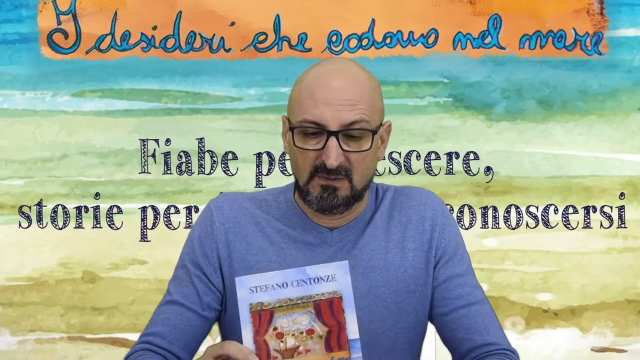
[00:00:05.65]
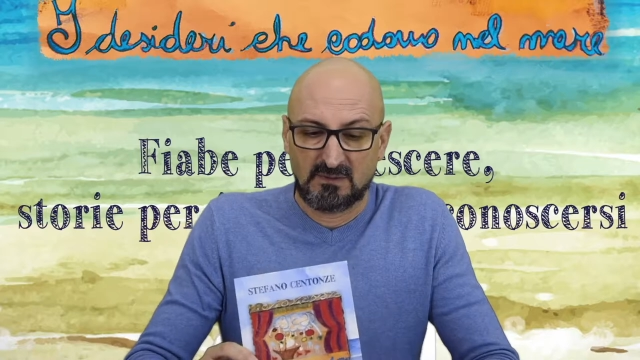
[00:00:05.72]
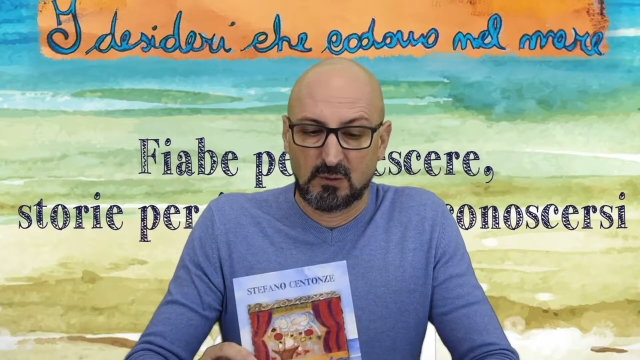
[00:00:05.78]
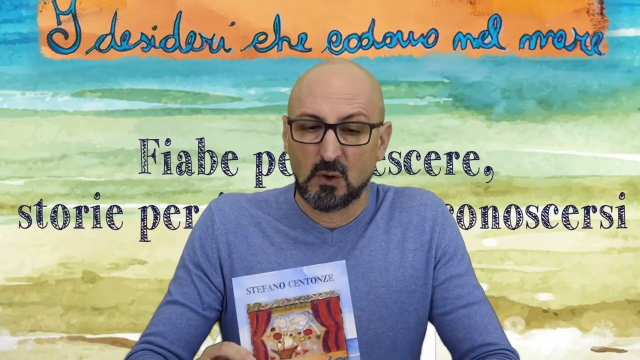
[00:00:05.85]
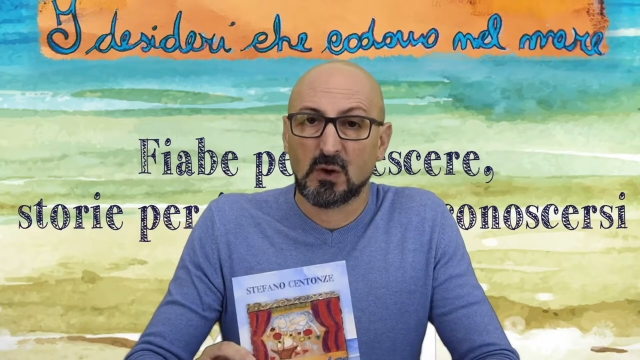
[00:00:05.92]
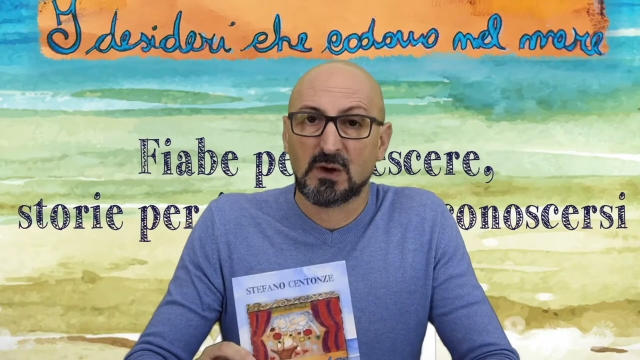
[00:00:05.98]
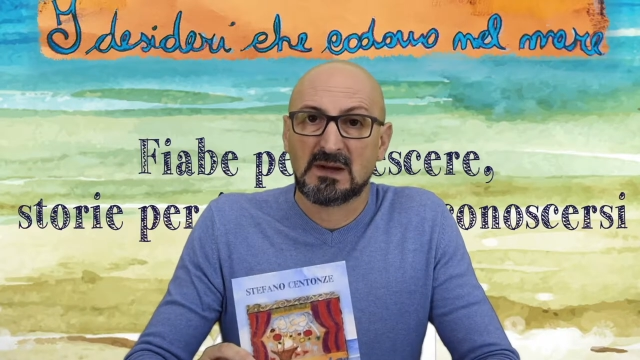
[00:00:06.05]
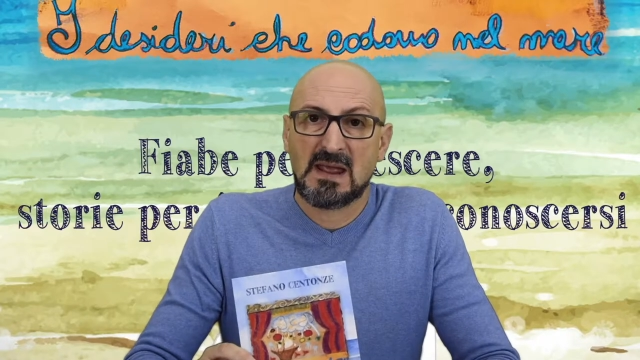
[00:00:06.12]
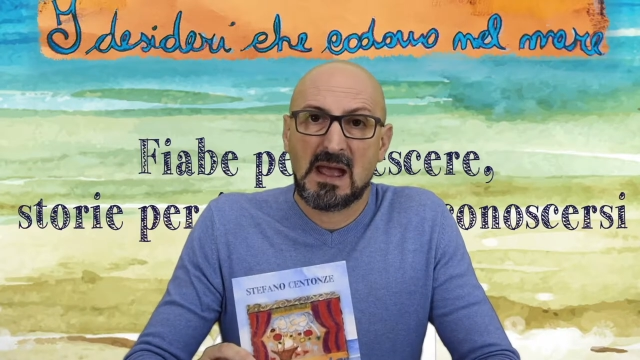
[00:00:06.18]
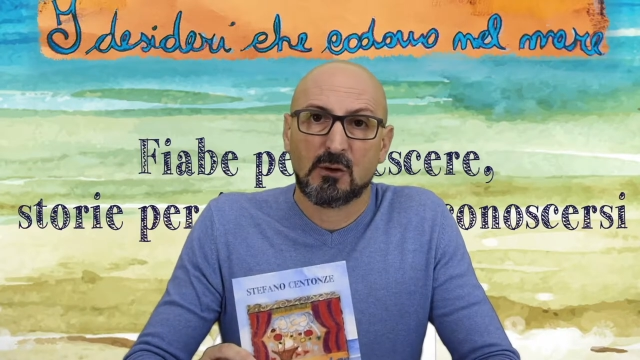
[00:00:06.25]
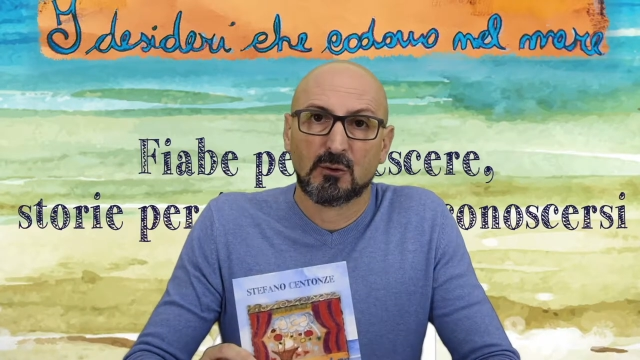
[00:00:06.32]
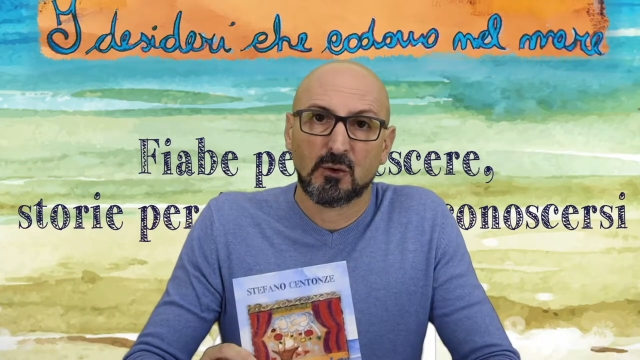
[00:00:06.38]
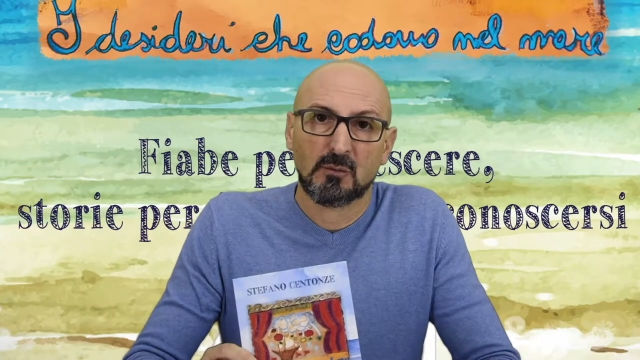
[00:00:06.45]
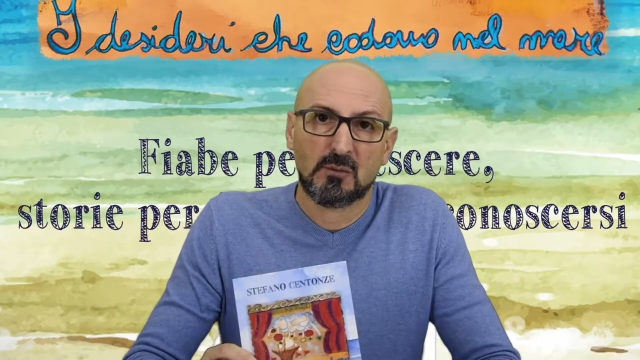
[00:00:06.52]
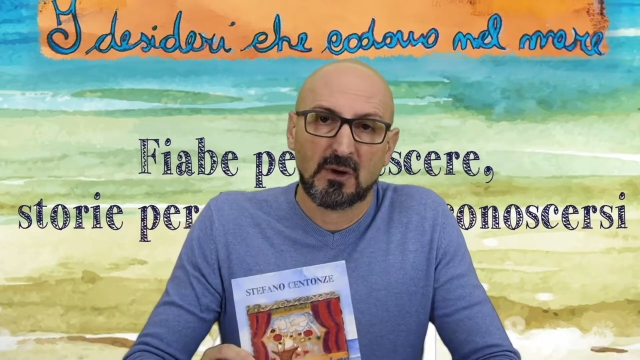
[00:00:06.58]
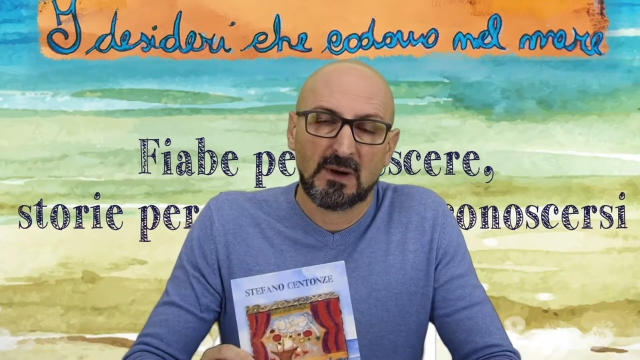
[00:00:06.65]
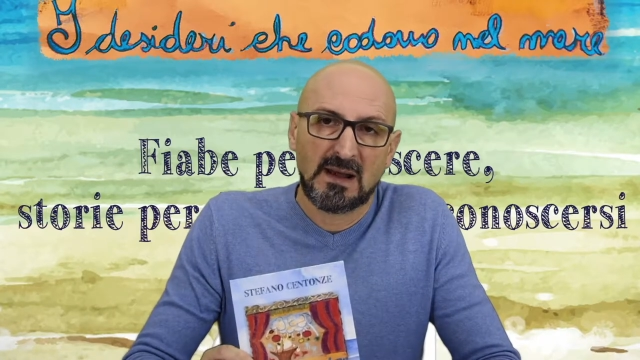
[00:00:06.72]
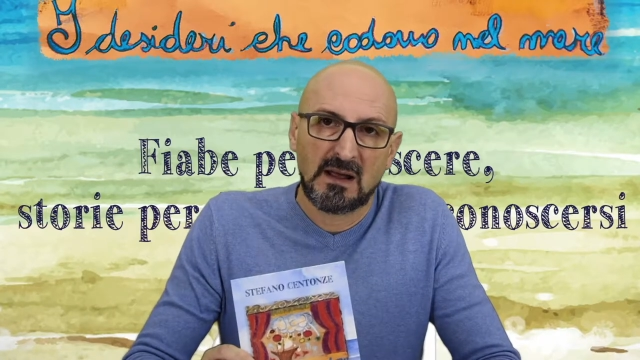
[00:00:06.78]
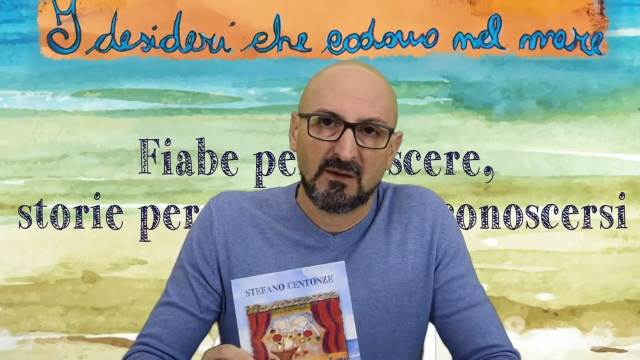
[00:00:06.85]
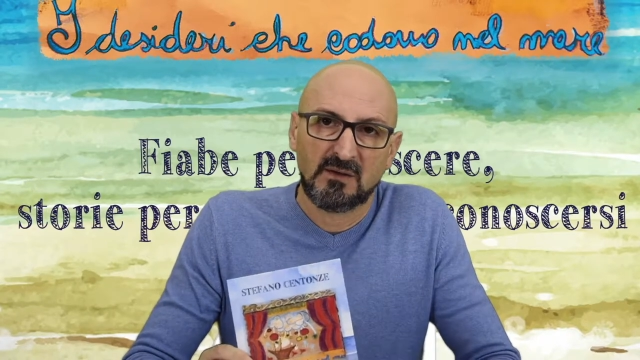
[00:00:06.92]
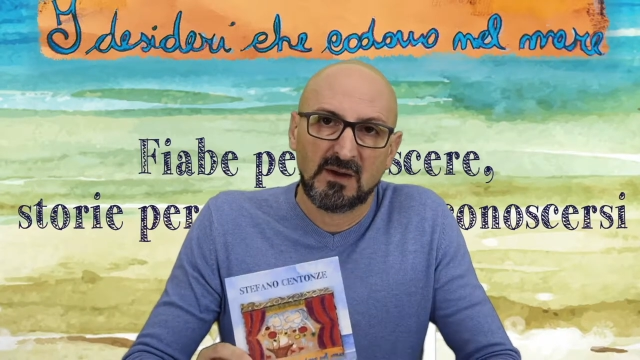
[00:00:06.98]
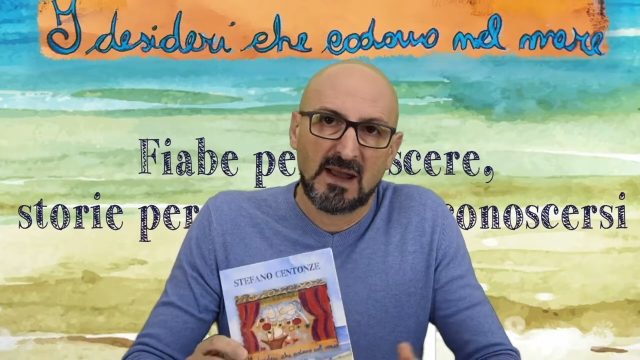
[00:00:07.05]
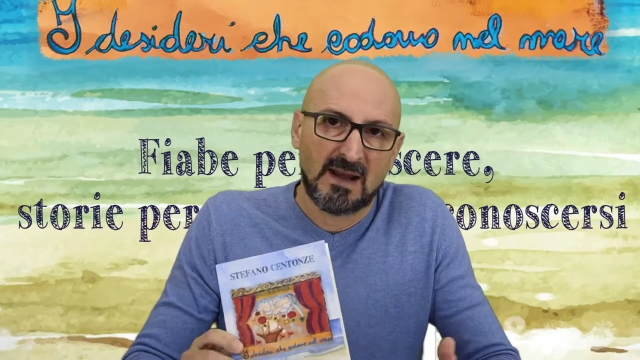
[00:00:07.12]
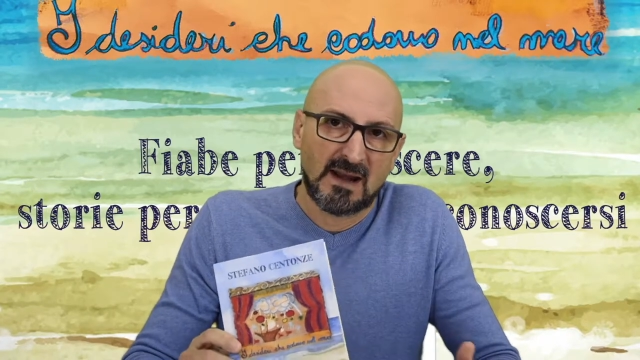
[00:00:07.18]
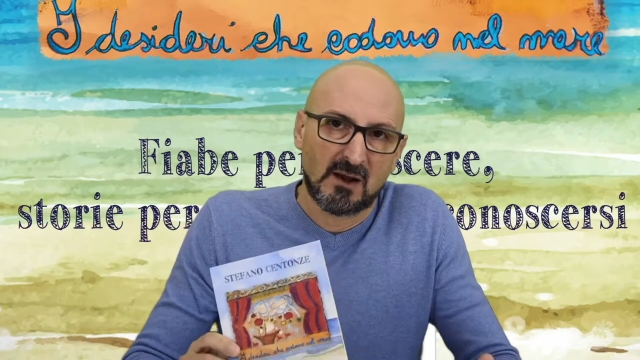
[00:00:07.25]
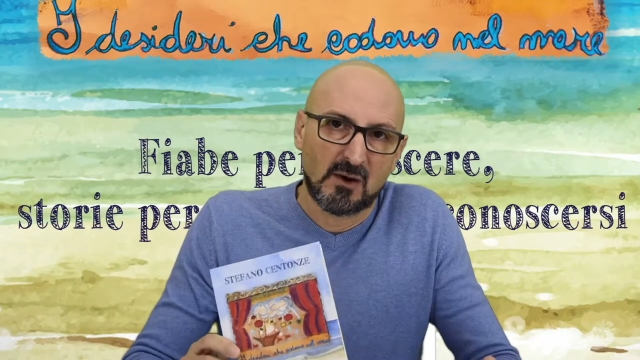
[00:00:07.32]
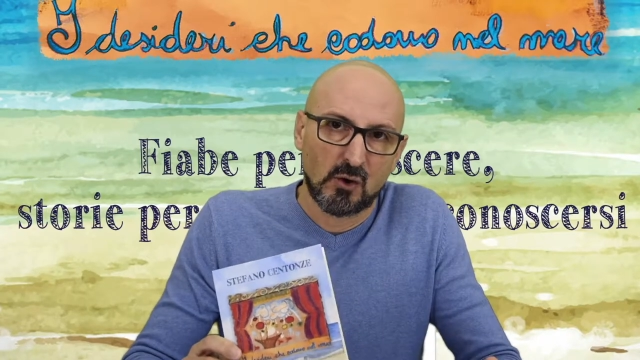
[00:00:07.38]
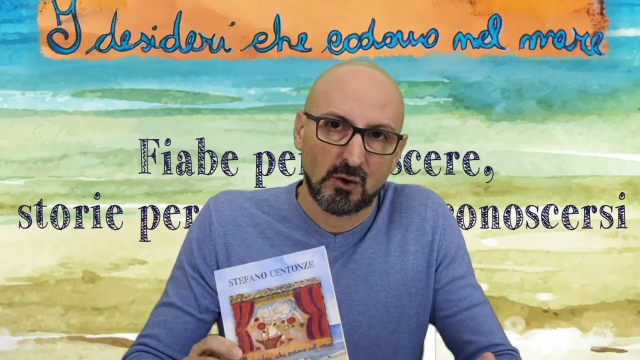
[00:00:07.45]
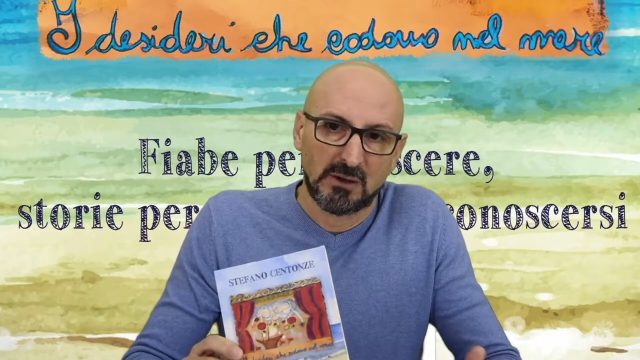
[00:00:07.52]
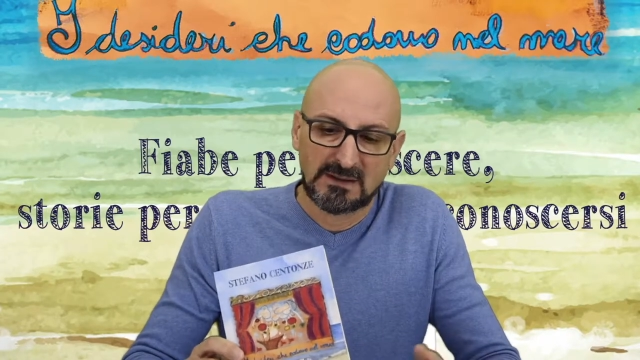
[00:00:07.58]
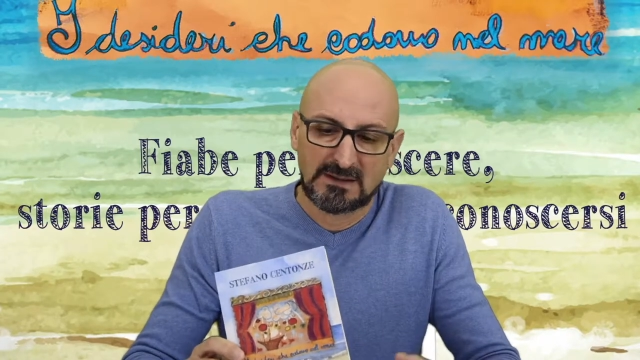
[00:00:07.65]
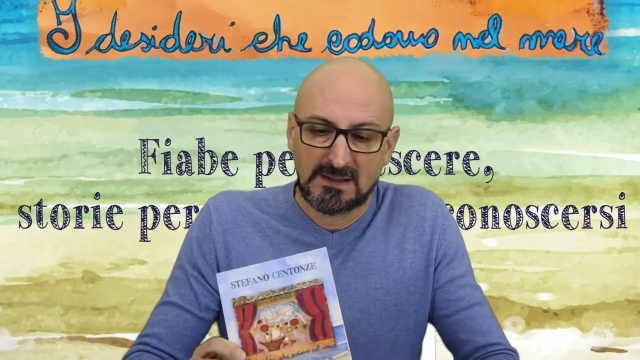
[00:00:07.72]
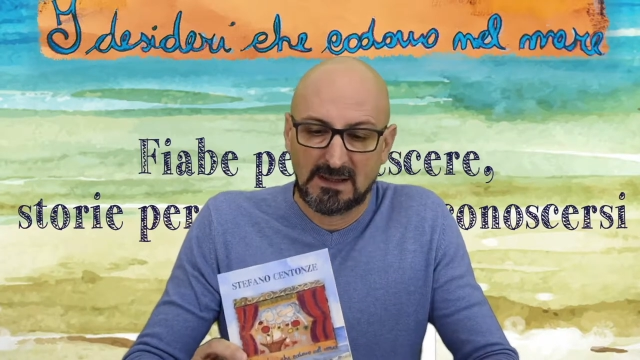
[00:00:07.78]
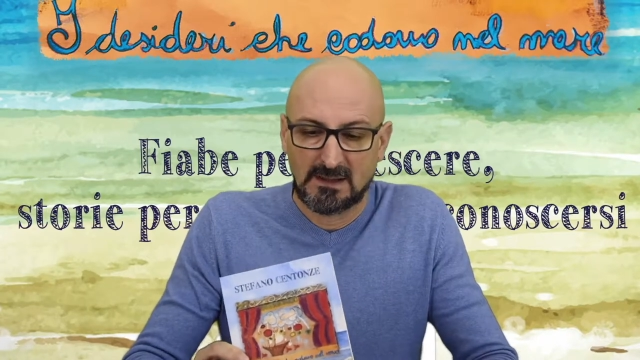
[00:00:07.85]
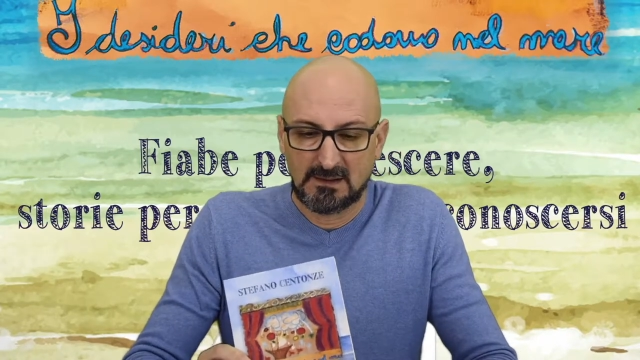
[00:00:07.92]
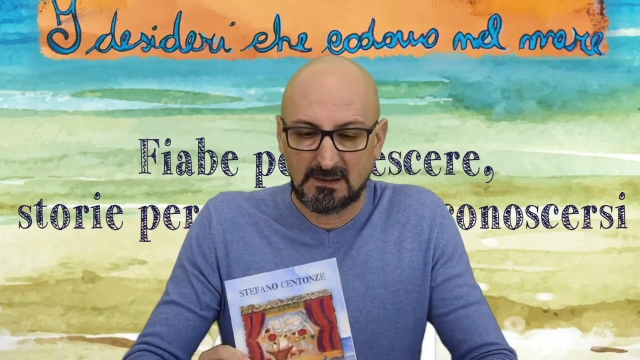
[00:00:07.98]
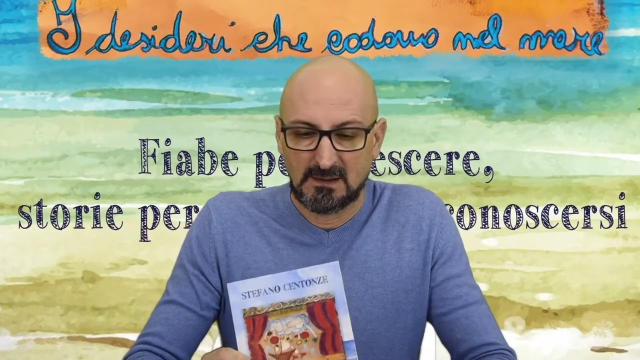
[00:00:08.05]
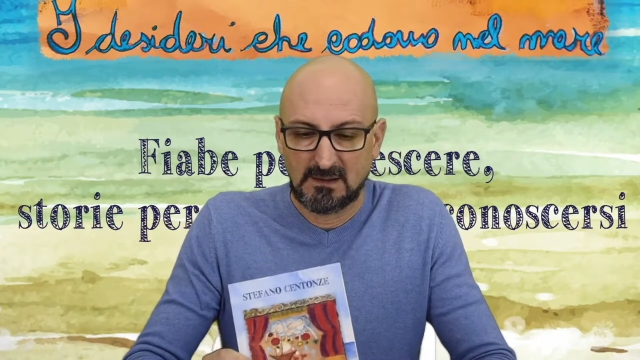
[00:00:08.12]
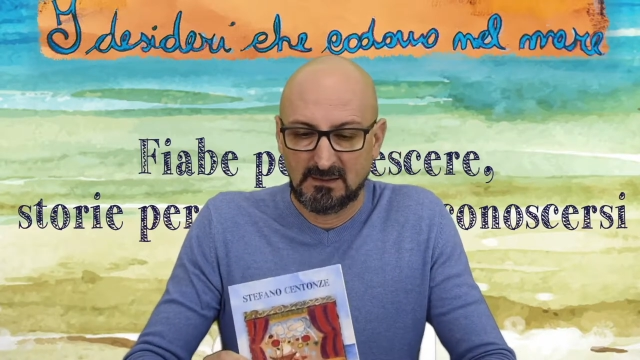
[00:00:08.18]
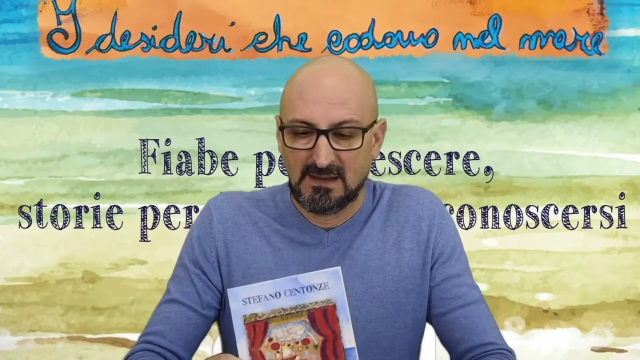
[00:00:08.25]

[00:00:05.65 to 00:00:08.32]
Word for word: storie autobiografiche raccolte